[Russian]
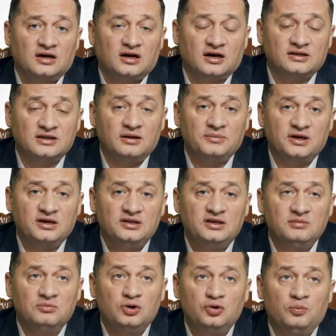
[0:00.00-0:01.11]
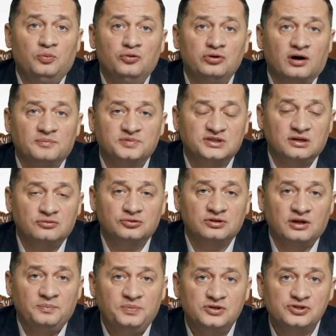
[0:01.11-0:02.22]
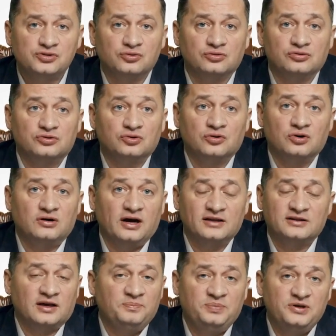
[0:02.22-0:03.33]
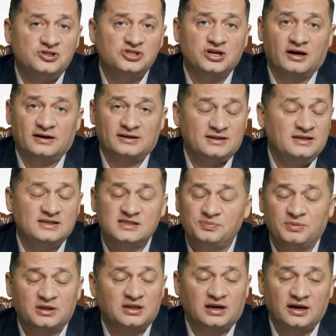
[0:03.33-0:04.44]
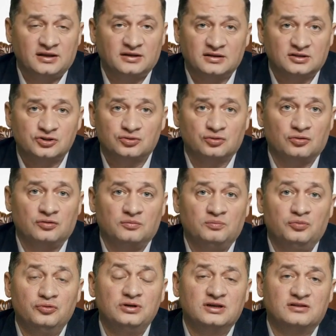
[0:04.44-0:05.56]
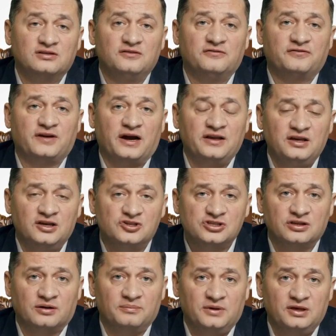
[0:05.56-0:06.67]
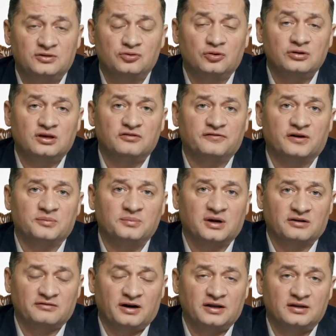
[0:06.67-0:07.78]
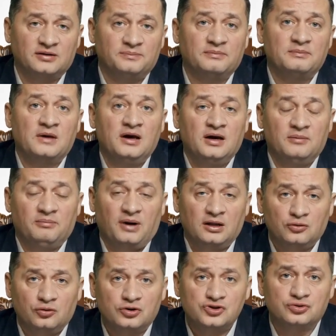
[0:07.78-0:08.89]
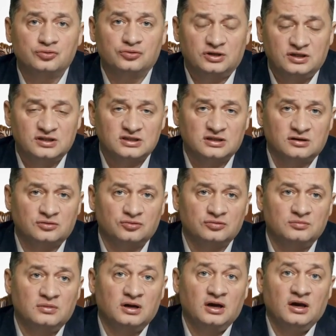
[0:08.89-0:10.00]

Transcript: Когда мы едим любую абсолютно пищу, то эта пища, несмотря ни на что, будет в конечном итоге формировать молочную кислоту.